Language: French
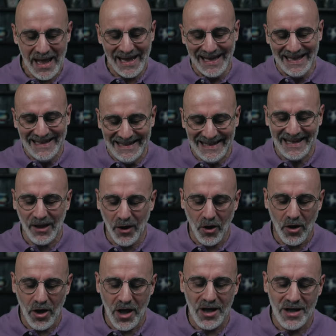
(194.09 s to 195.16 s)
Il dit
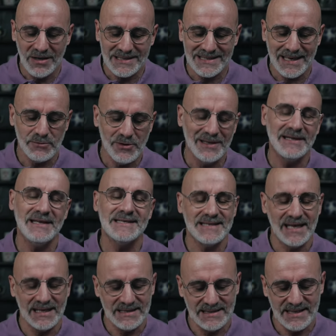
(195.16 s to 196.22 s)
en 1 Samuel
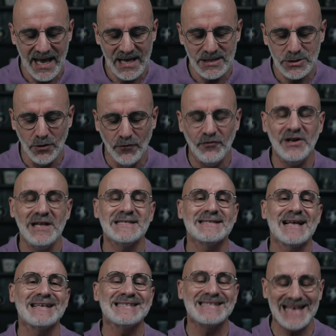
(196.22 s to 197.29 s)
17, 16, le
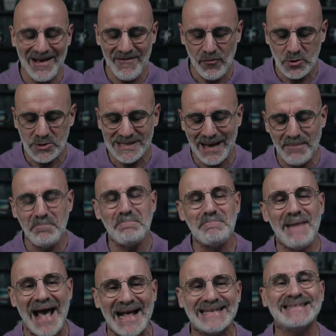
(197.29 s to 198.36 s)
Philistin s'avança
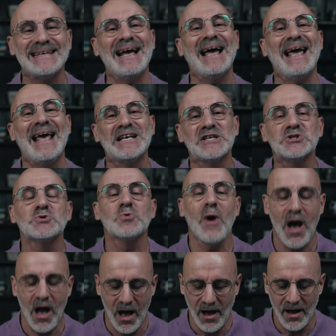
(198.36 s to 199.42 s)
matin et
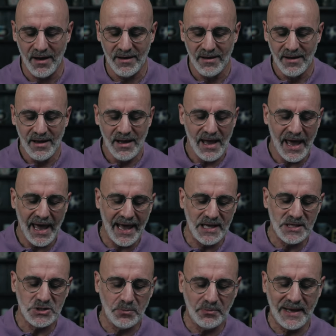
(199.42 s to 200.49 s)
soir et
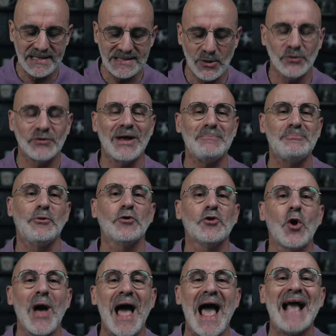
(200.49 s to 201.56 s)
il se présenta
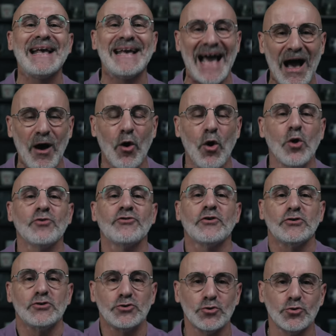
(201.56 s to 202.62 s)
pendant 40
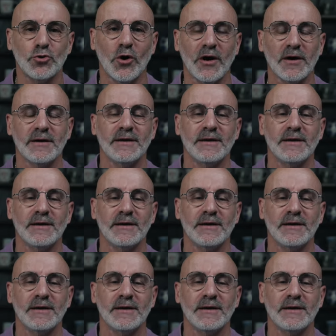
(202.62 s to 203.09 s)
jours.